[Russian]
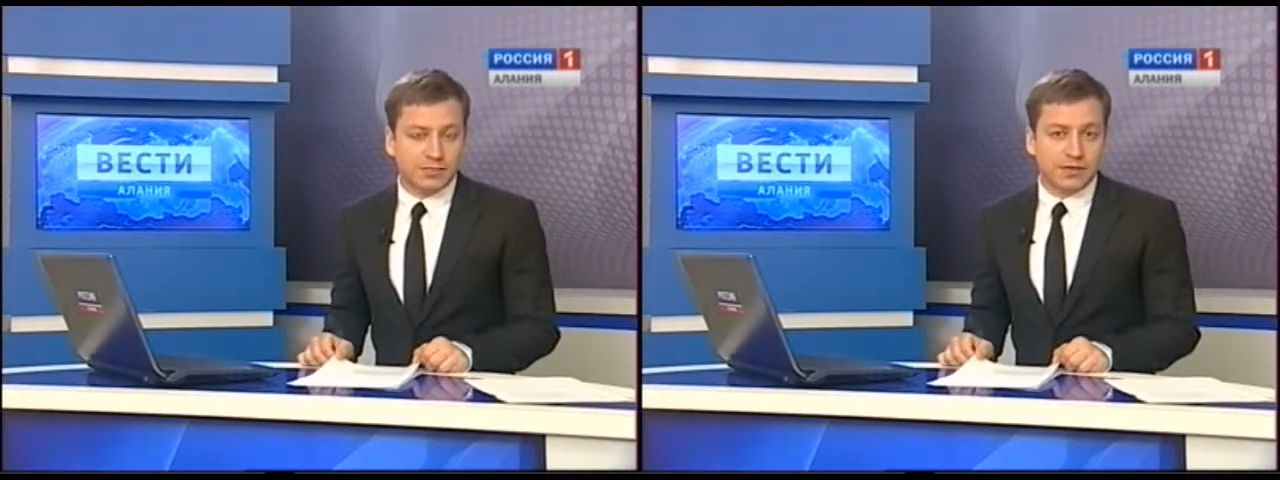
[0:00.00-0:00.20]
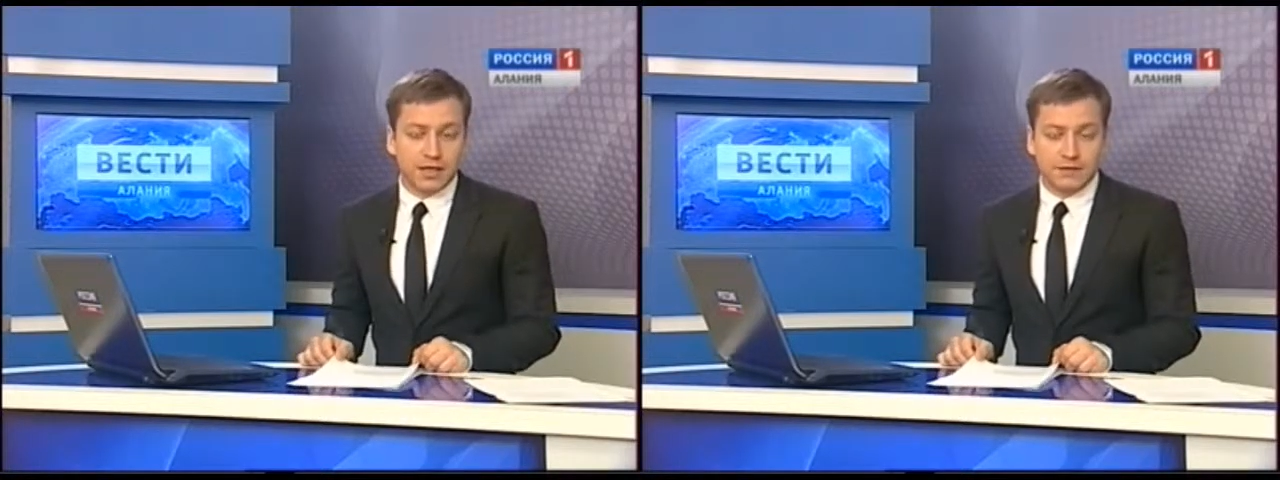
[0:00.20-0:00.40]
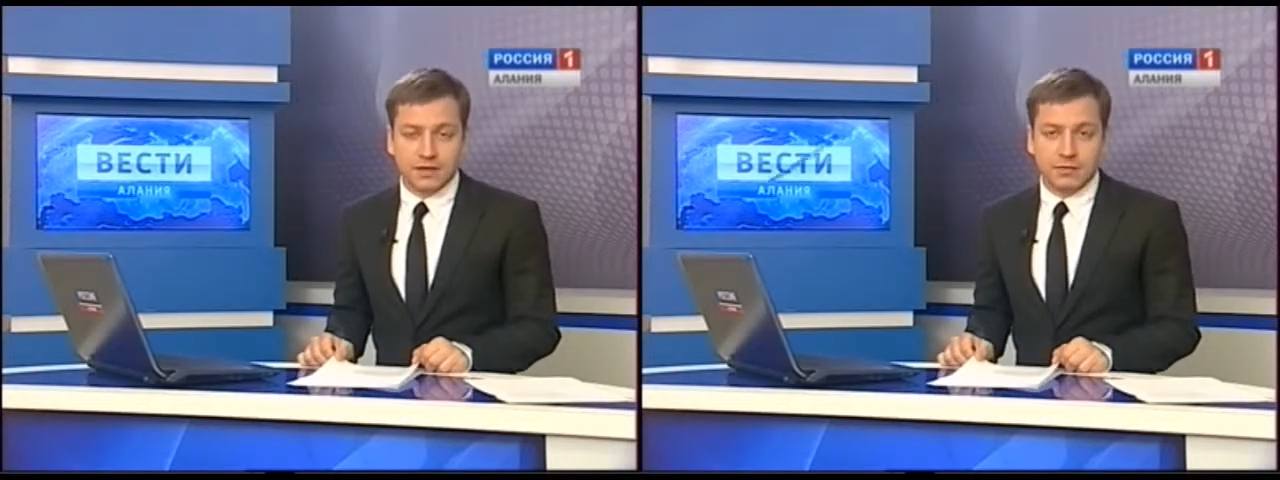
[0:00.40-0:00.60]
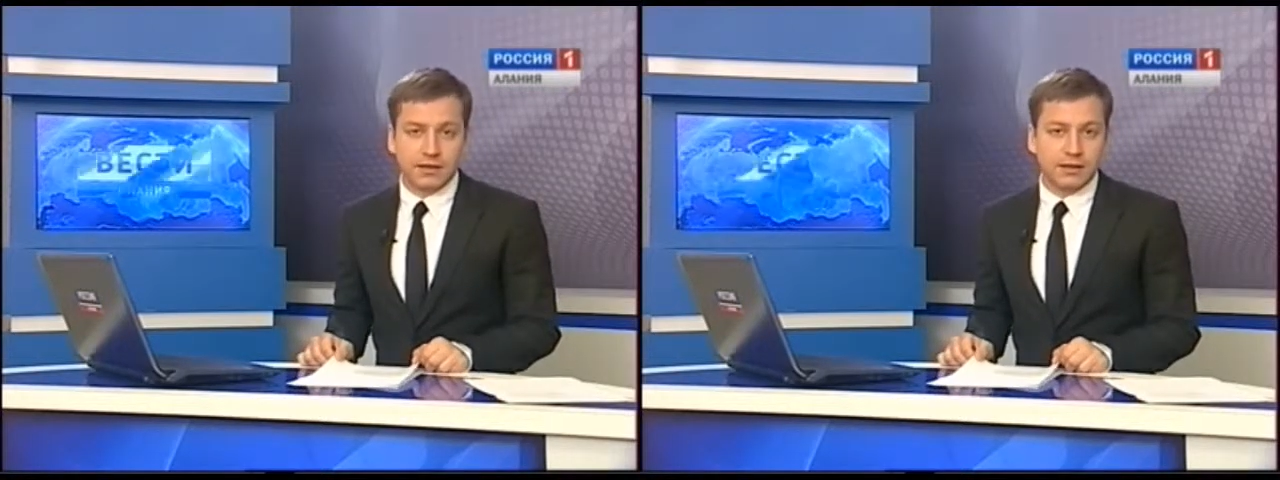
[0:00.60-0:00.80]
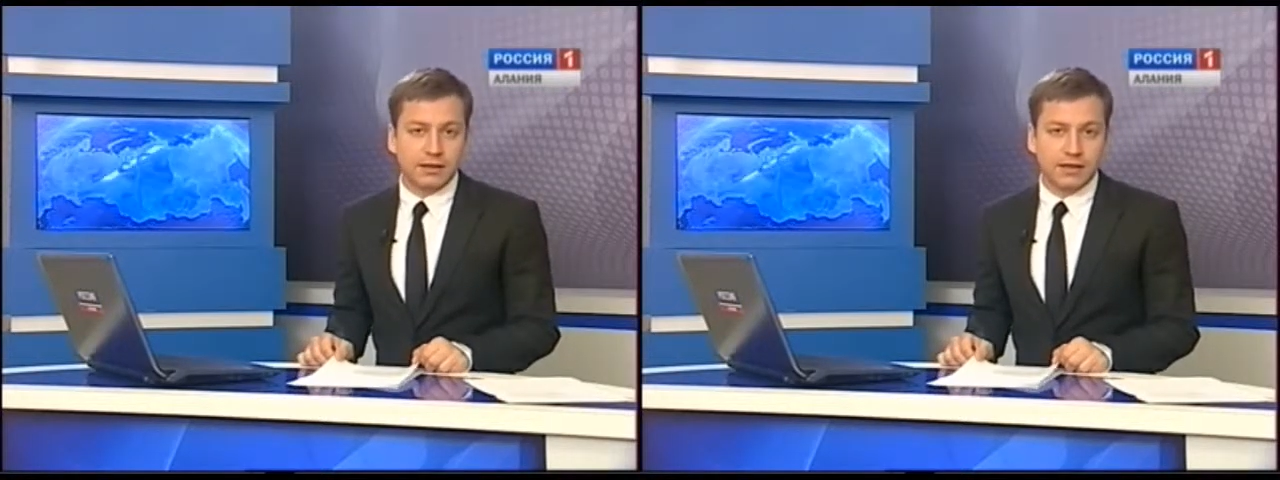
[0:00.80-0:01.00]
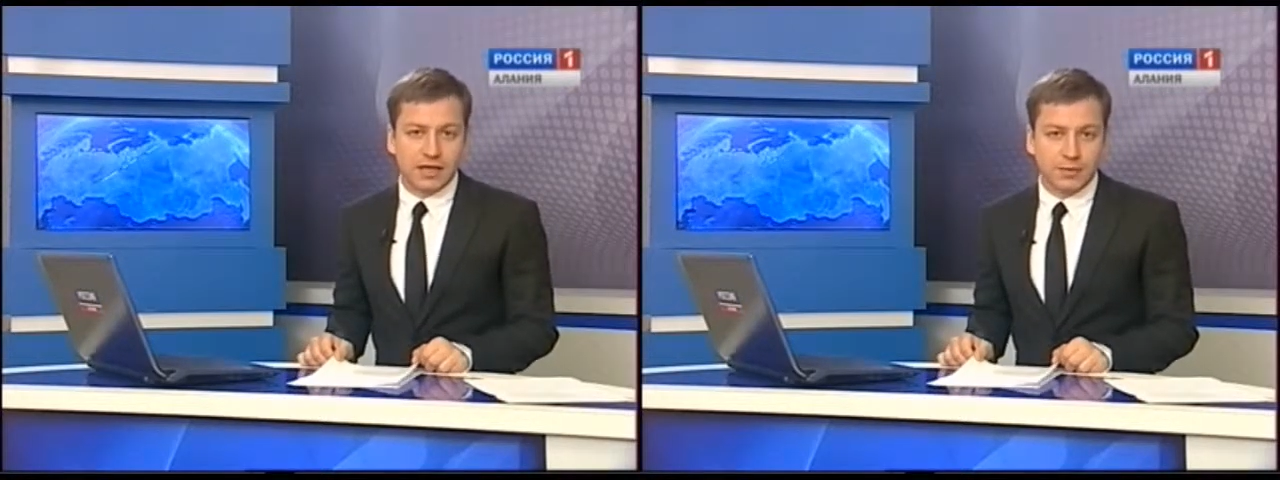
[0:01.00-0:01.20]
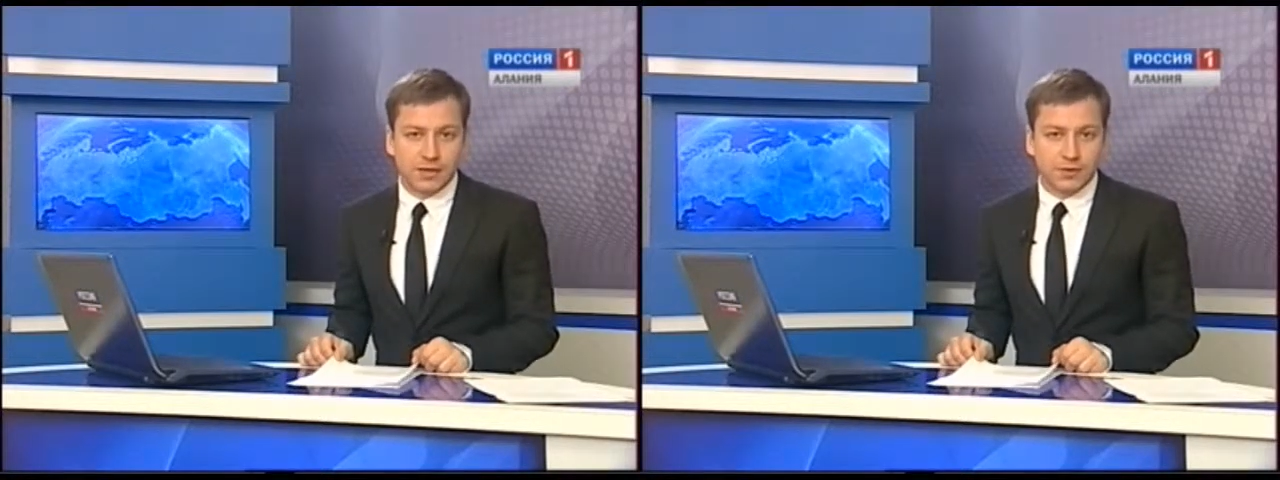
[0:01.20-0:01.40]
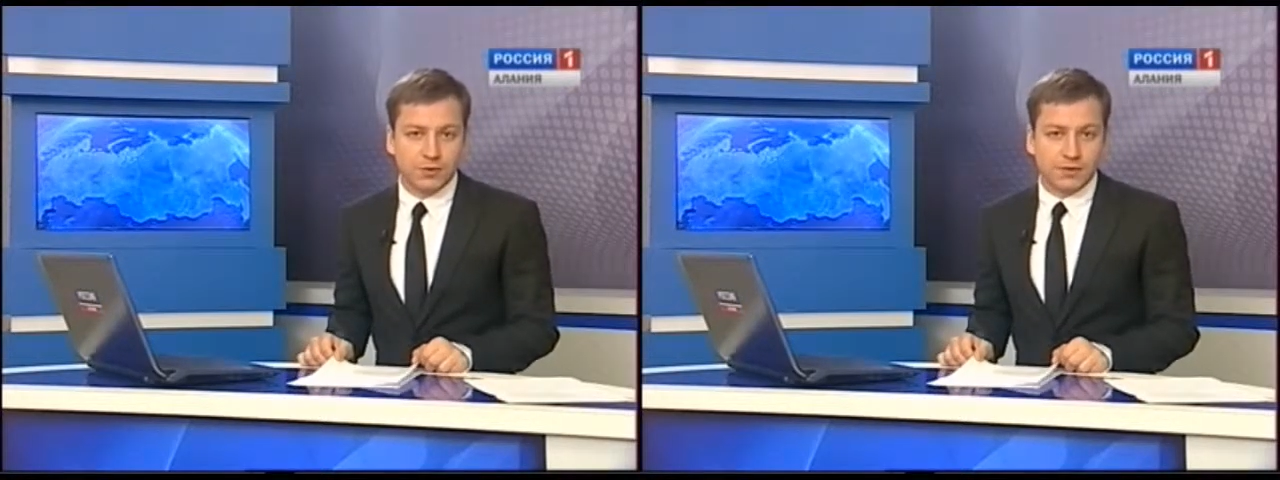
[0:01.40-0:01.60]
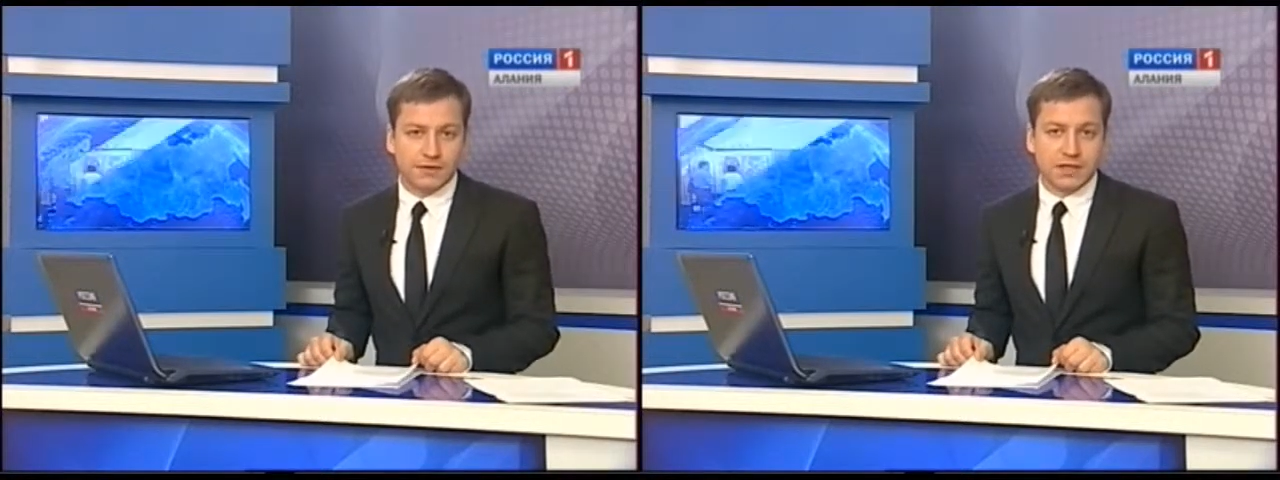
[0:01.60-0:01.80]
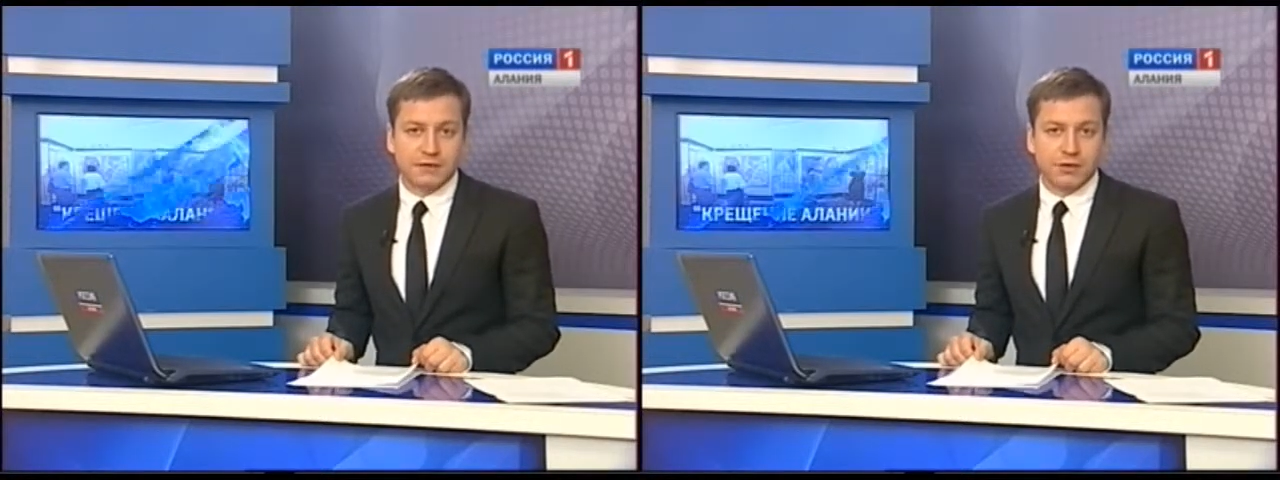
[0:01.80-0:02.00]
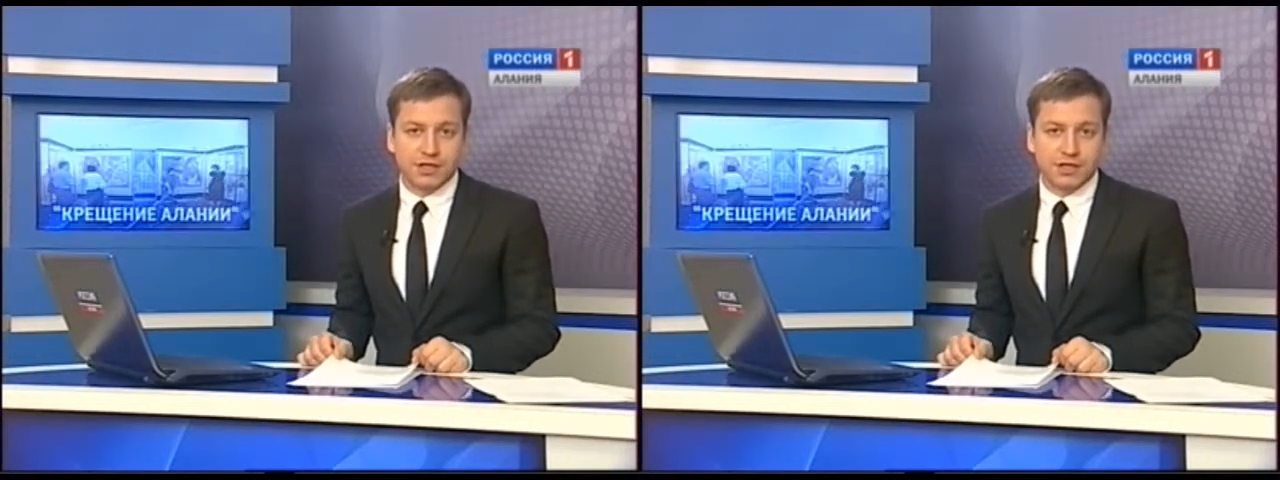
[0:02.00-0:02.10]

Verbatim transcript: древний могильный камень из Трусовского